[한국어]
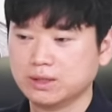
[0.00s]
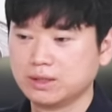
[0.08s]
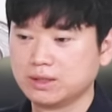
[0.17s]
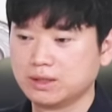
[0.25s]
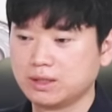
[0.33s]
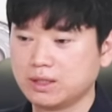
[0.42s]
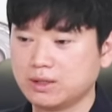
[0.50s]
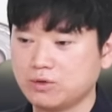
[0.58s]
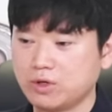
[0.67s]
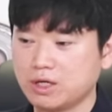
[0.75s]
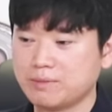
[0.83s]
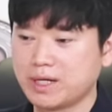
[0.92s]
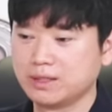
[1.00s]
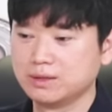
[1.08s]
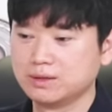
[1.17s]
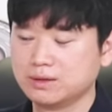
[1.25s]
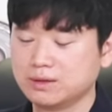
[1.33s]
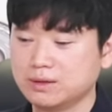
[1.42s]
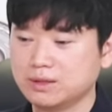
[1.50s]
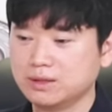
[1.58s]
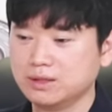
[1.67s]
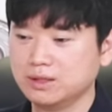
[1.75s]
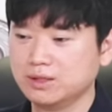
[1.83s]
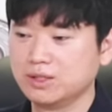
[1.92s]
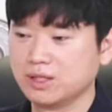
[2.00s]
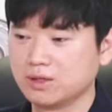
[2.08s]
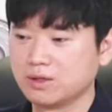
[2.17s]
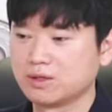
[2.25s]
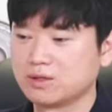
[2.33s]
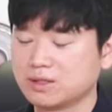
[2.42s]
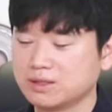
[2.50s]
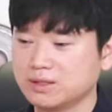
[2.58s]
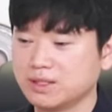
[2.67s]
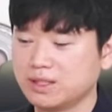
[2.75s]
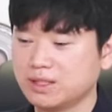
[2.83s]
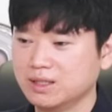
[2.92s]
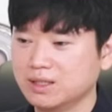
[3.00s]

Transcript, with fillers: 그때 되게 많은 일들이 일어날 것 같은데,